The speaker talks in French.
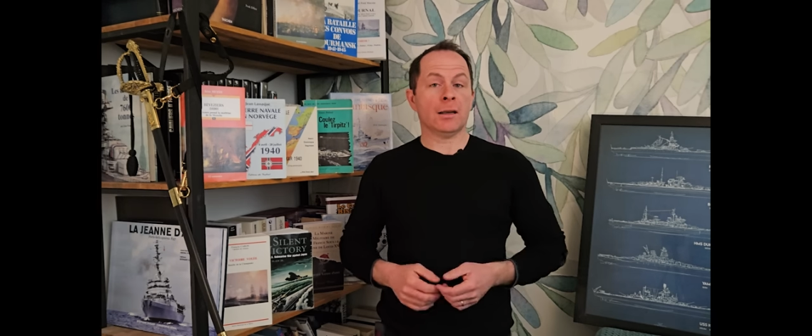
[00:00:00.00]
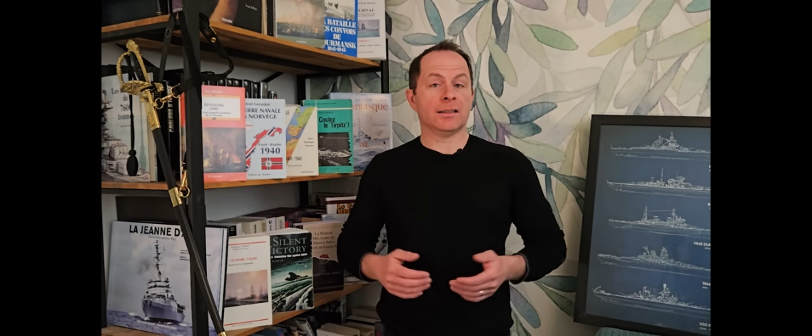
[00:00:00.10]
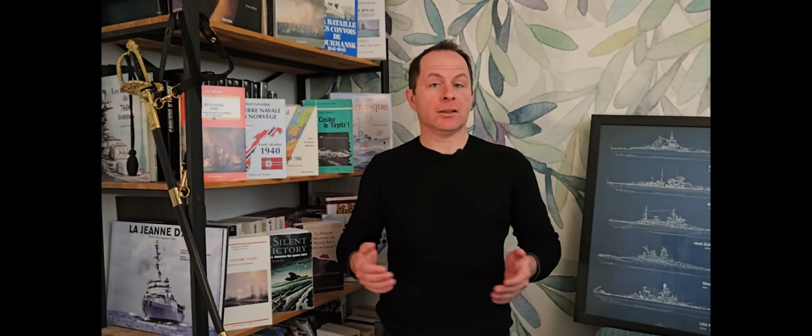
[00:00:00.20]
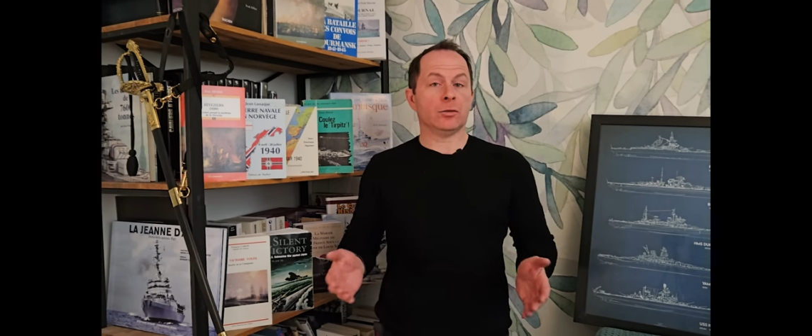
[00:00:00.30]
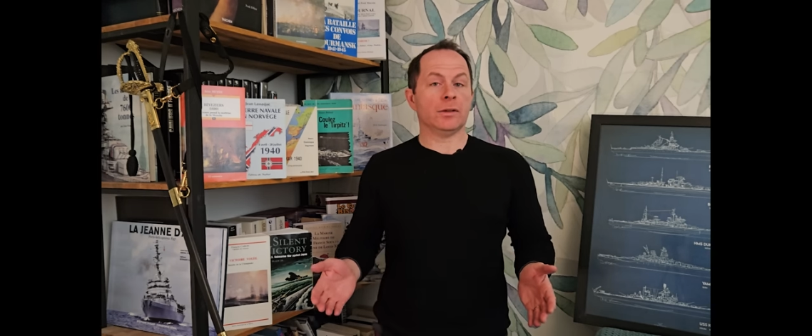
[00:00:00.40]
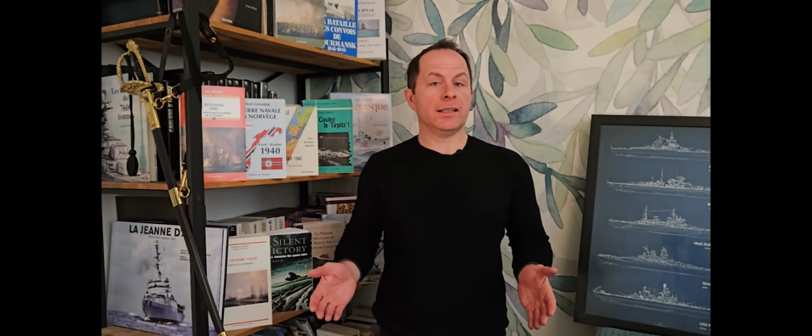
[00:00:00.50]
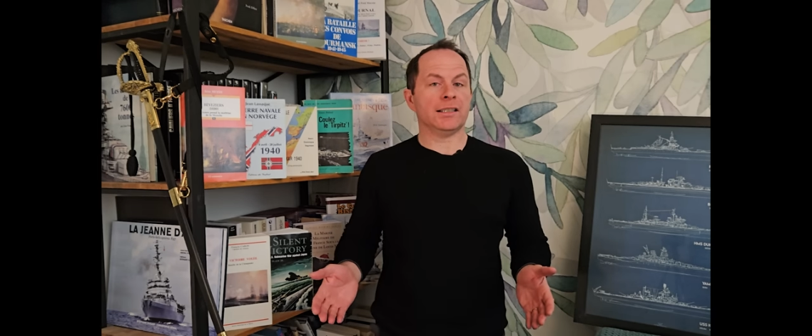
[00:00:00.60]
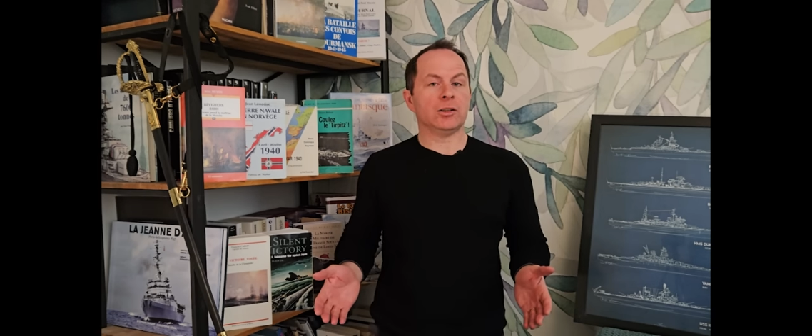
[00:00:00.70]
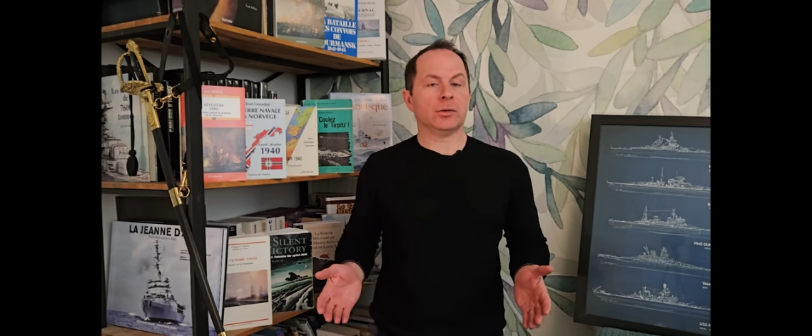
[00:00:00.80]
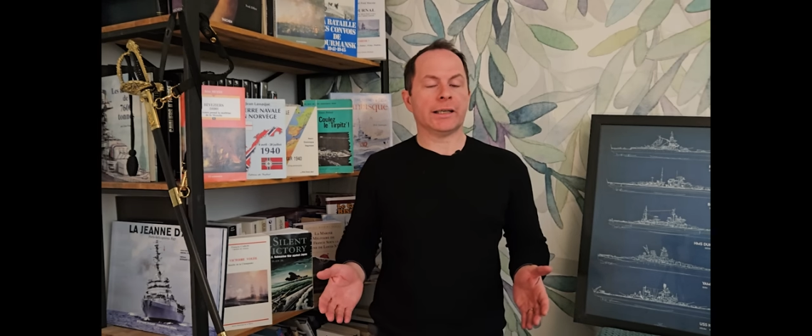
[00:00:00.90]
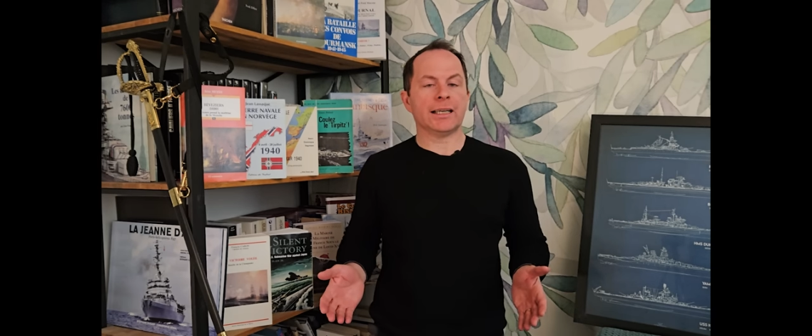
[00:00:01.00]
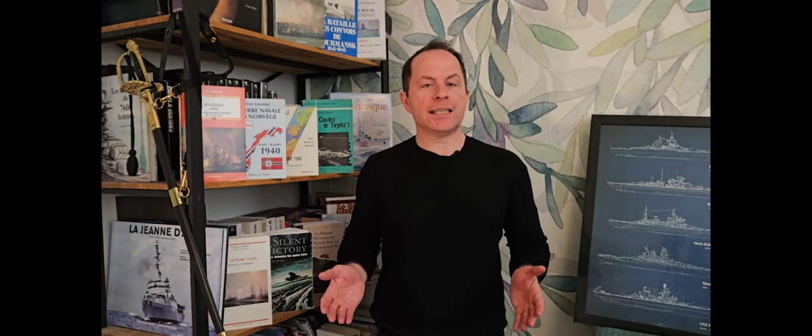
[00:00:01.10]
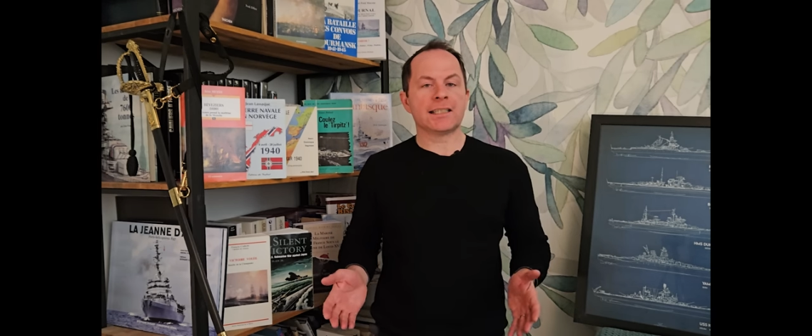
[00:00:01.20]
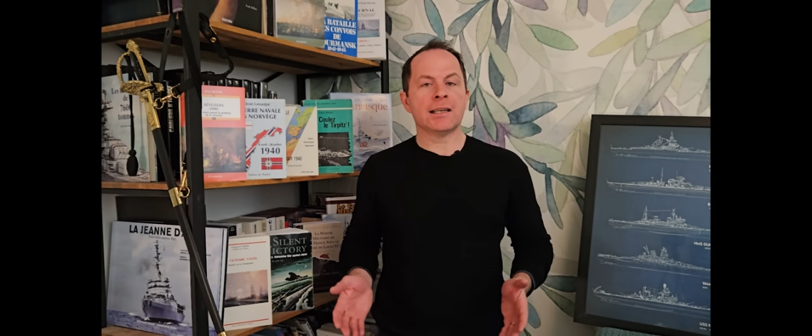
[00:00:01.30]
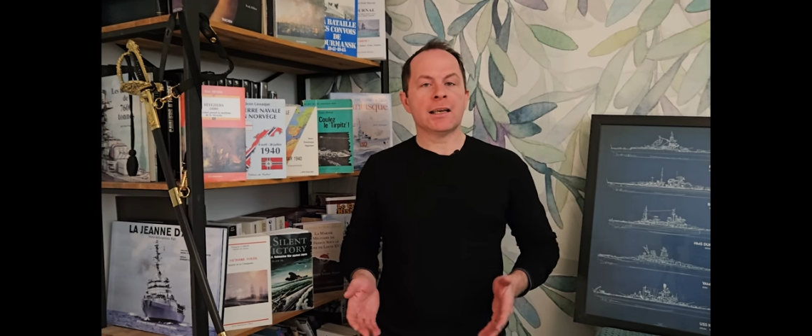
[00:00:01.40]
C'est une décision
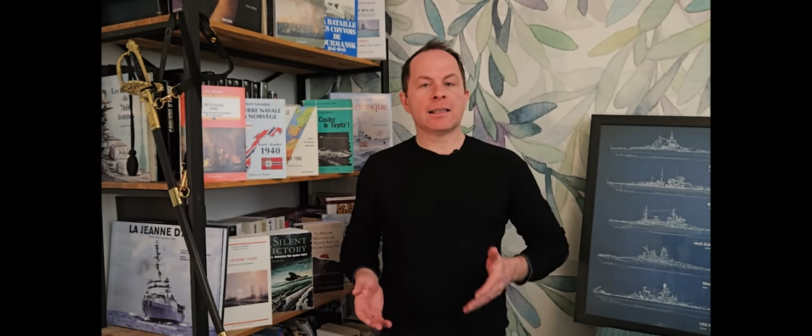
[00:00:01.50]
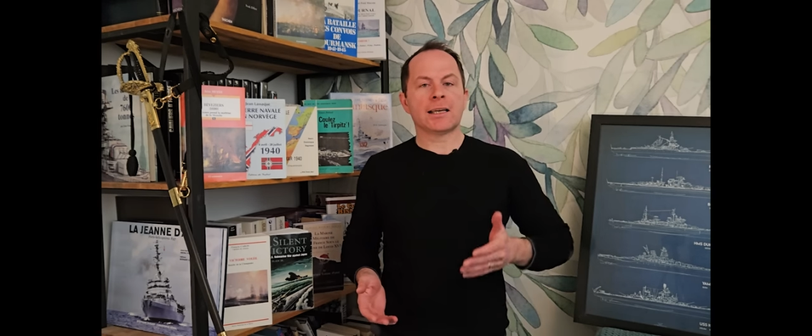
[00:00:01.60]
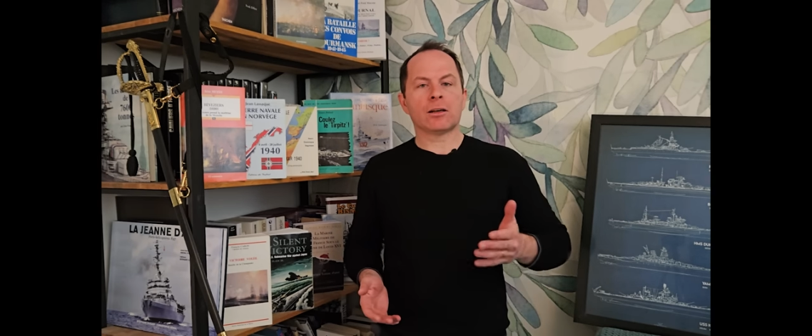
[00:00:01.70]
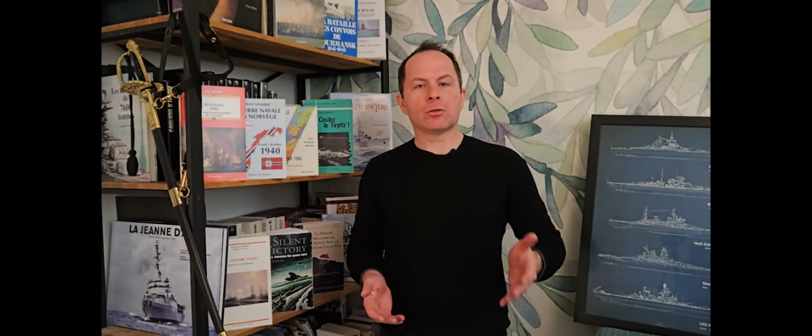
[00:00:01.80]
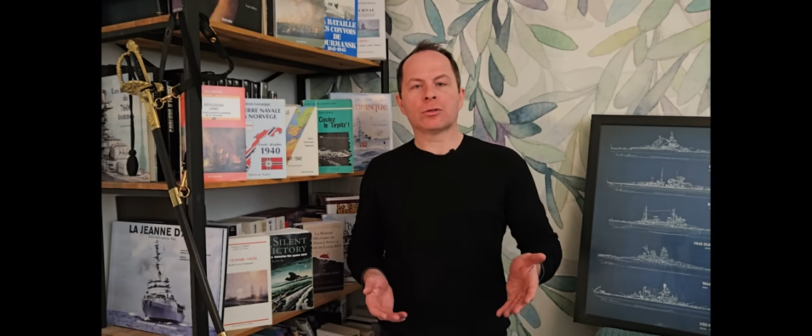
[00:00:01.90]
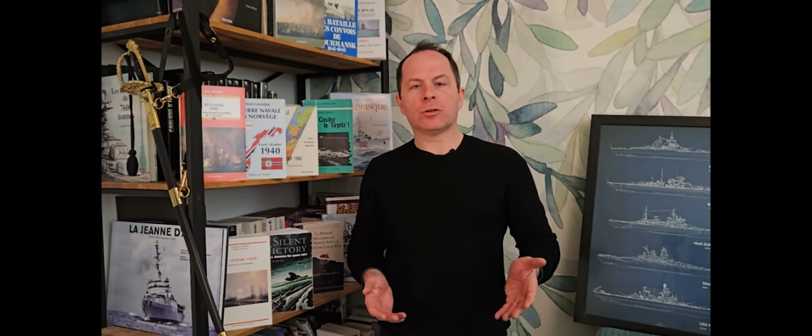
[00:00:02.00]
réaliste, car Londres